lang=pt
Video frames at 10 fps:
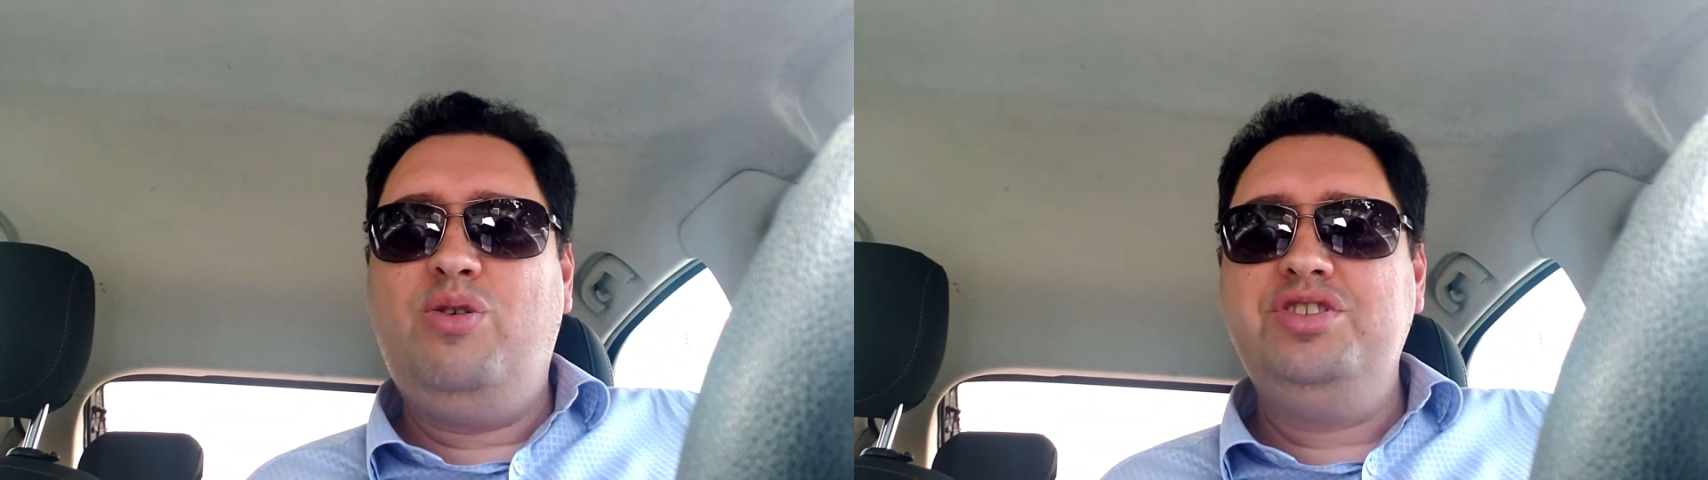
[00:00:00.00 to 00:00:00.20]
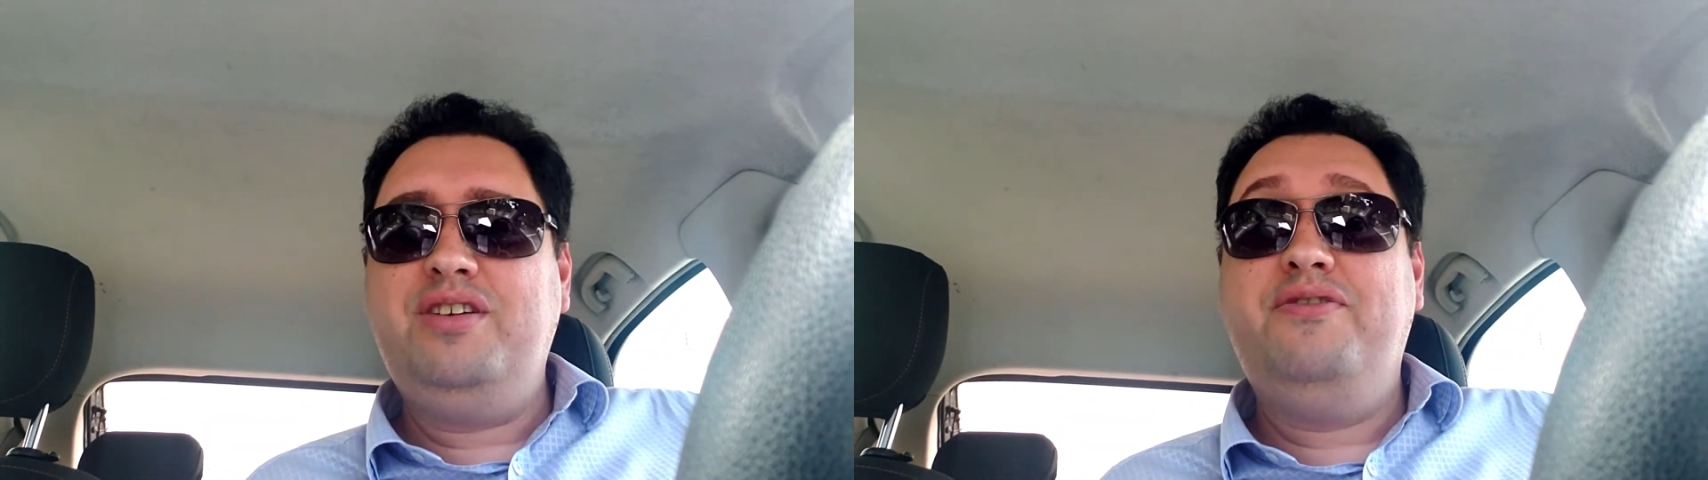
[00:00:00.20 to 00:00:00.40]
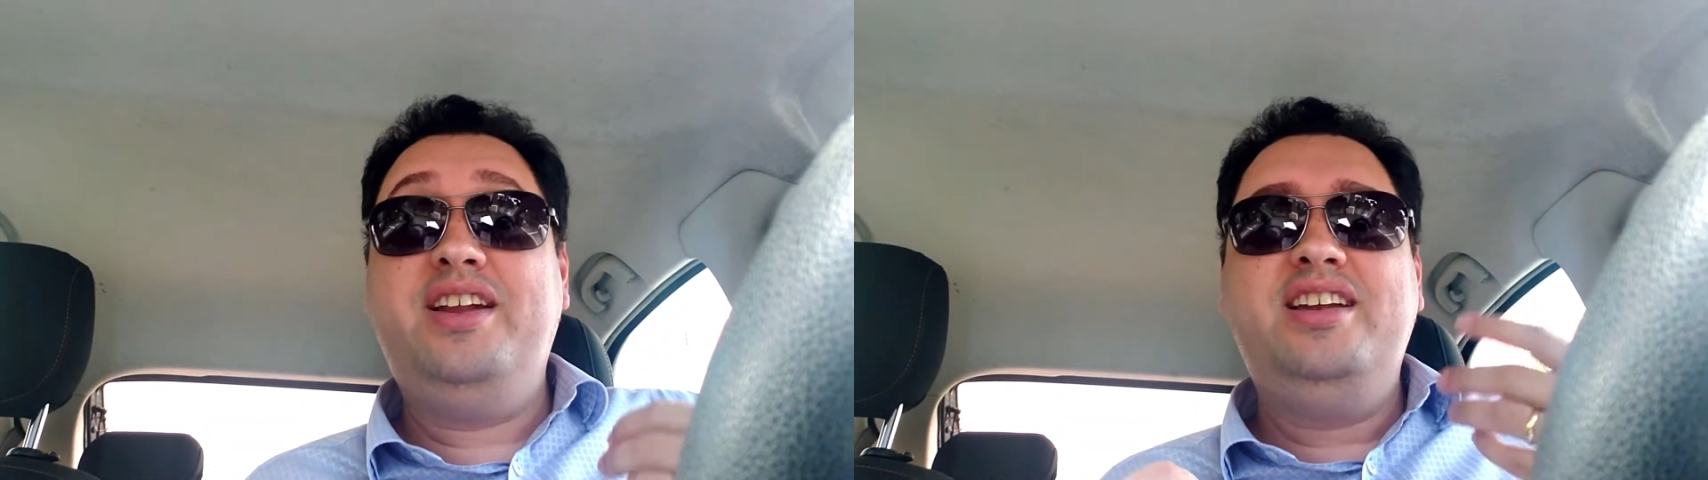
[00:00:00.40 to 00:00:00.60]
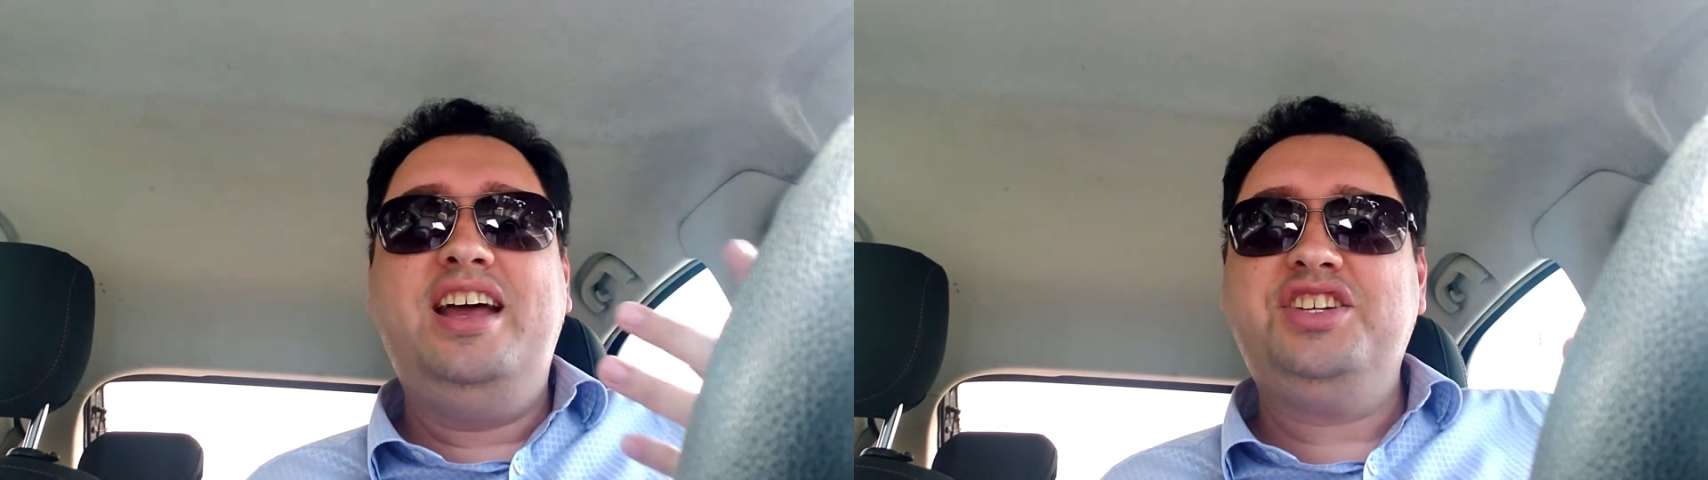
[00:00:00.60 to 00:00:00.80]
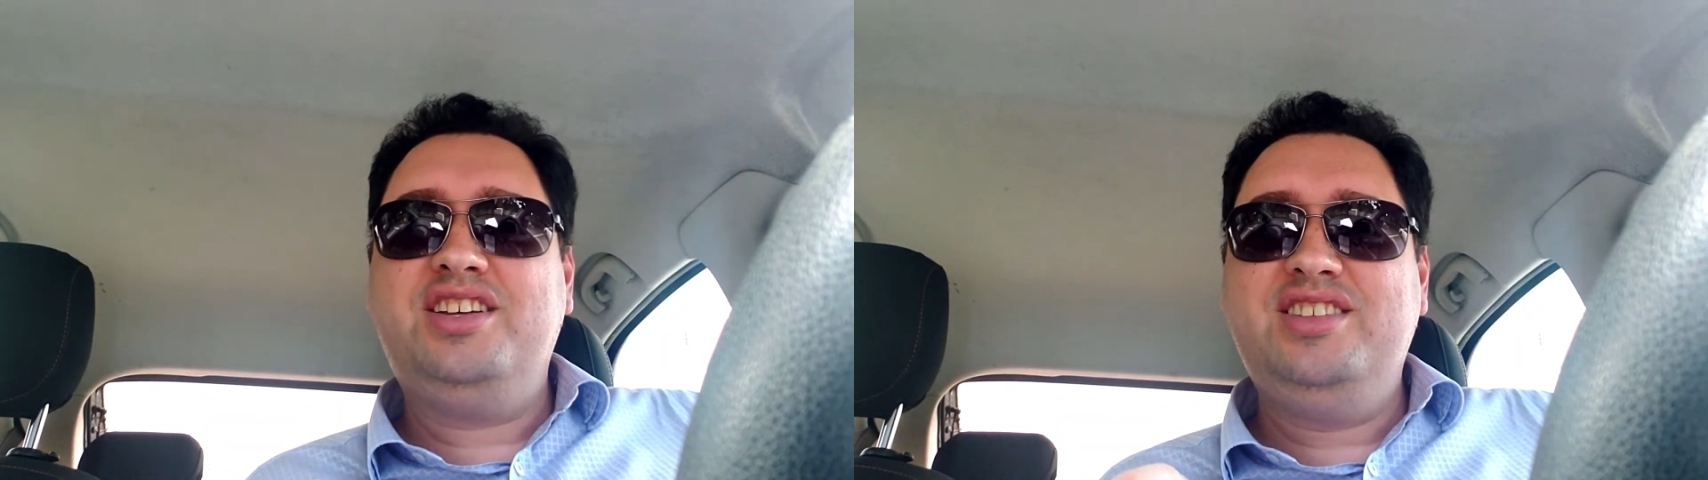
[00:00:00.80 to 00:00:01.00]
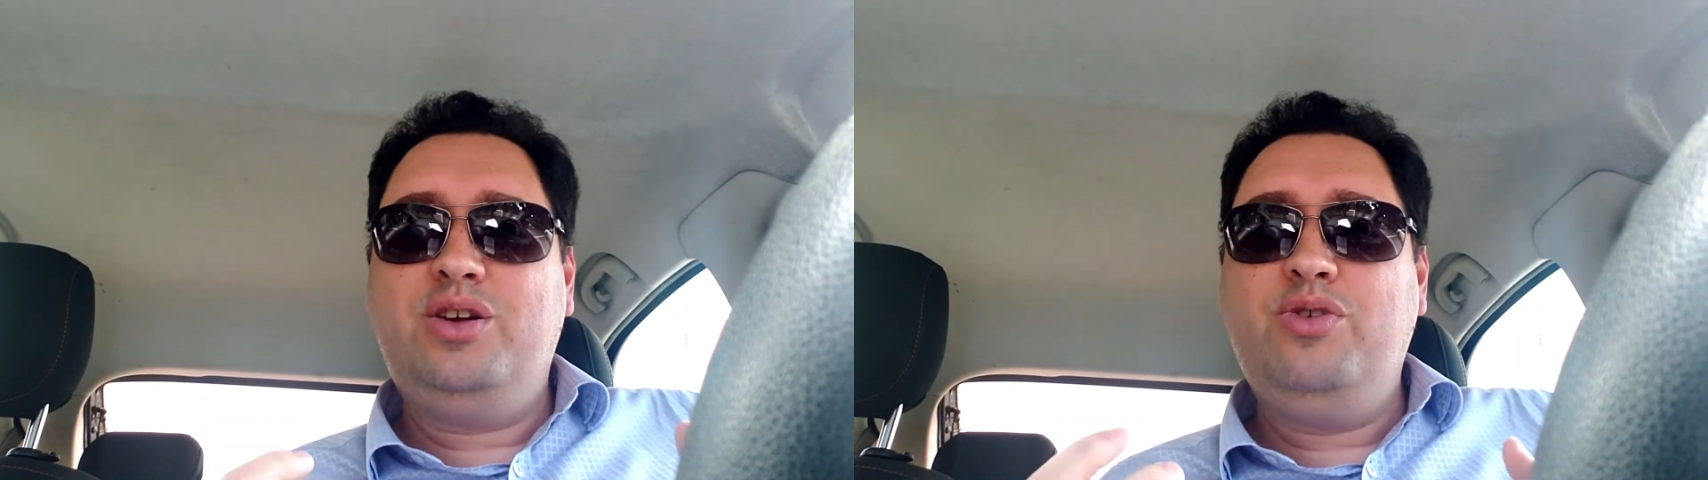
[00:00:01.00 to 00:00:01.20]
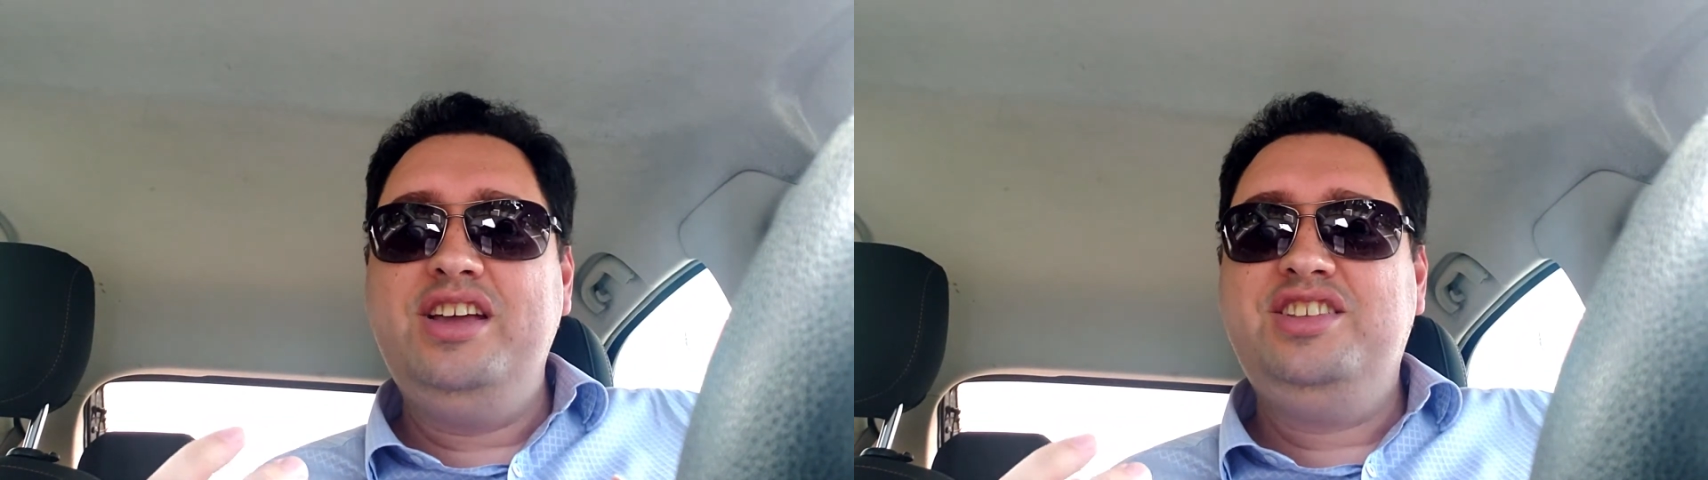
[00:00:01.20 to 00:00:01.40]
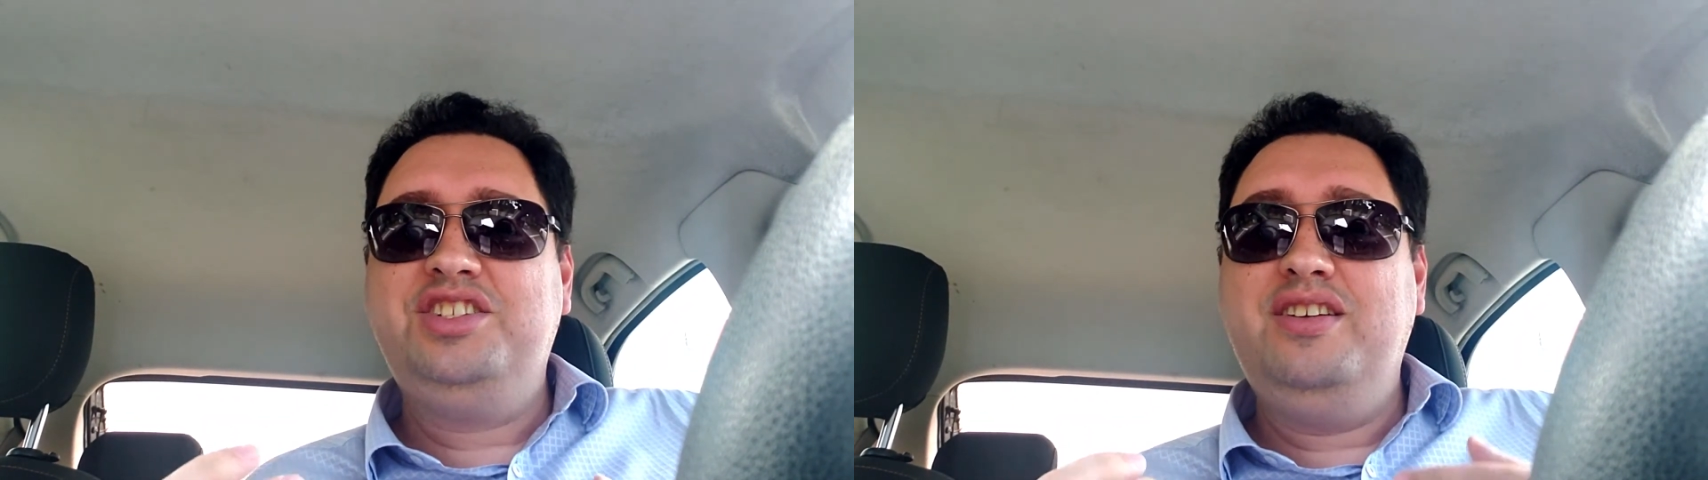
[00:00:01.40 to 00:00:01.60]
onde a frenética
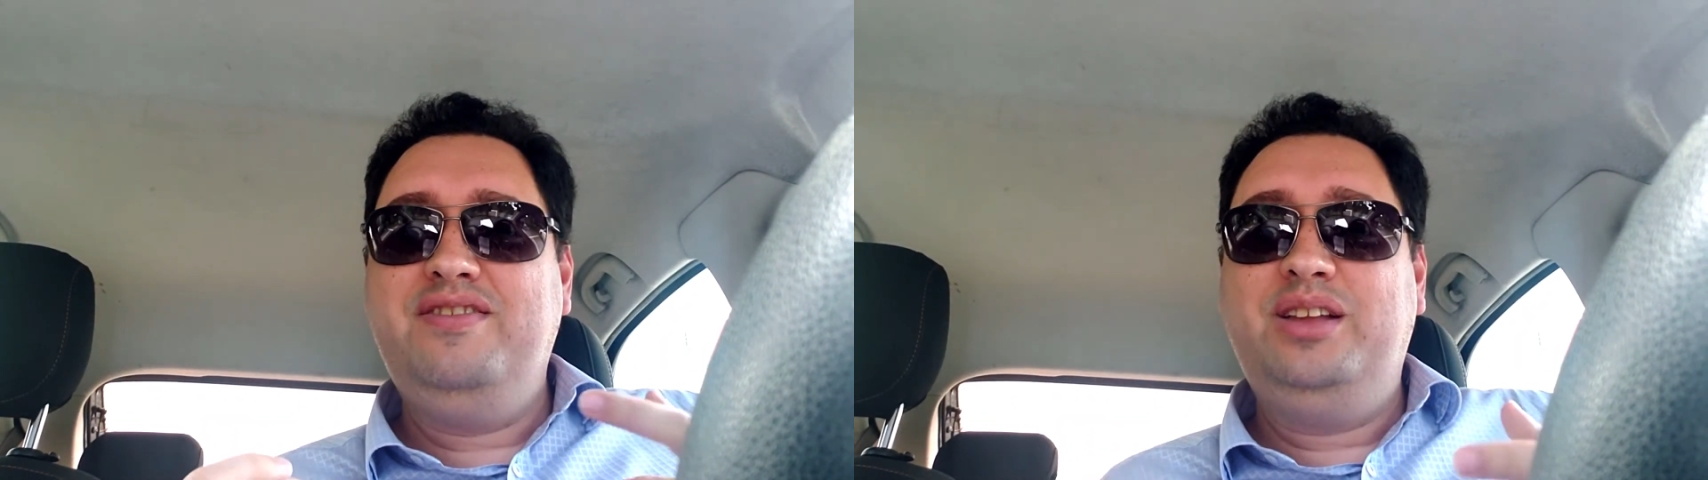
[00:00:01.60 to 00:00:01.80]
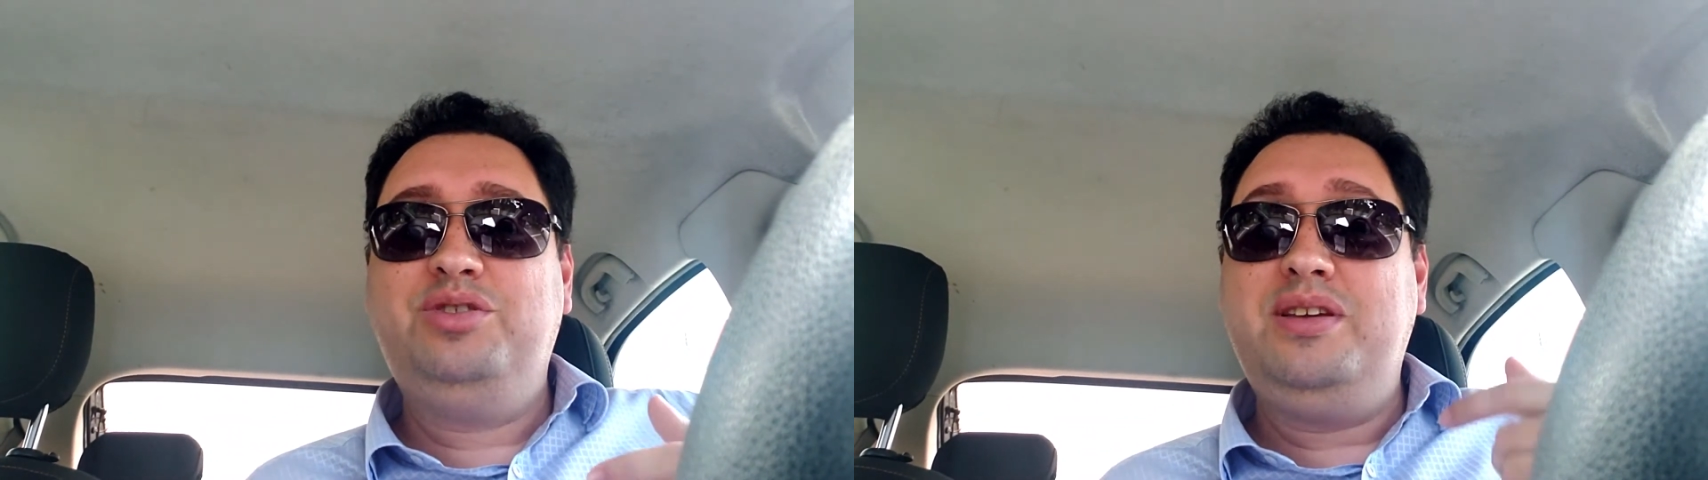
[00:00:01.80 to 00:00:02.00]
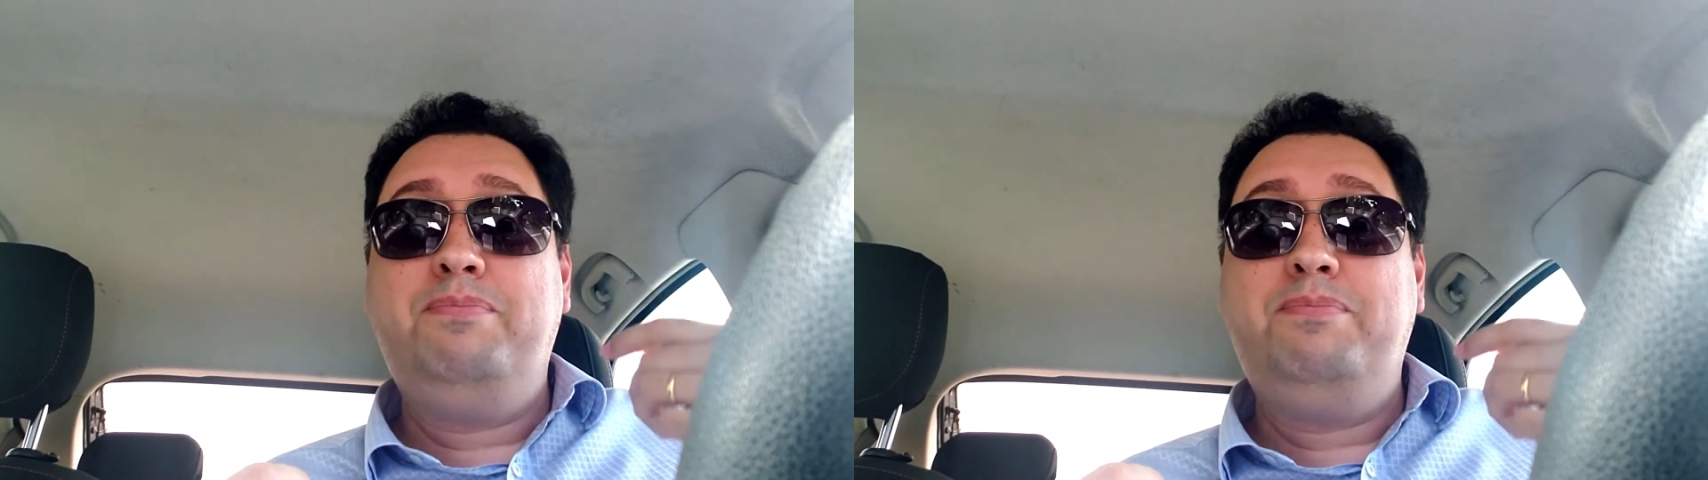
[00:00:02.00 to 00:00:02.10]
sequência de eventos é